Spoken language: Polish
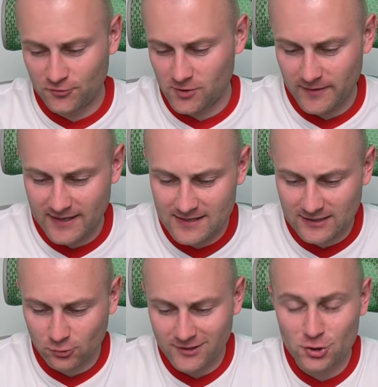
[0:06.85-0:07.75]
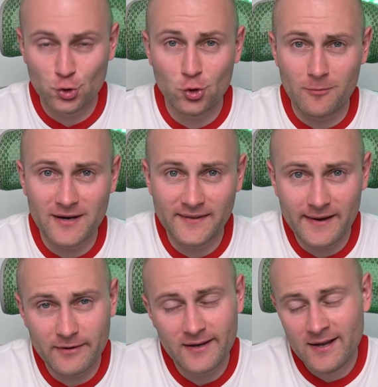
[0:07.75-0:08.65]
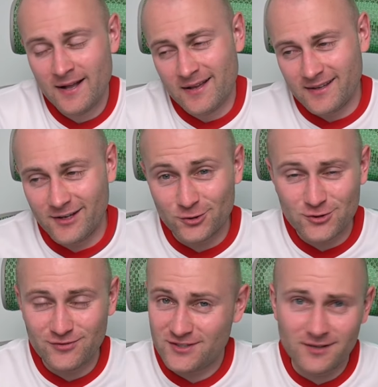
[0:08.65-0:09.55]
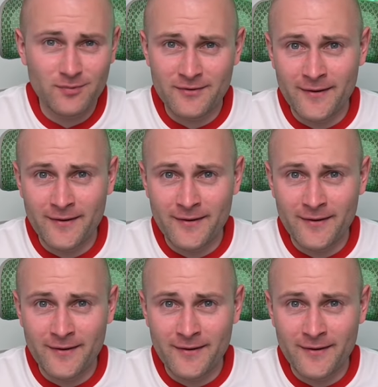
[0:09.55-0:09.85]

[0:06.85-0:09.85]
Sobie kilka tutaj sztuk obgadamy. I oczywiście powiem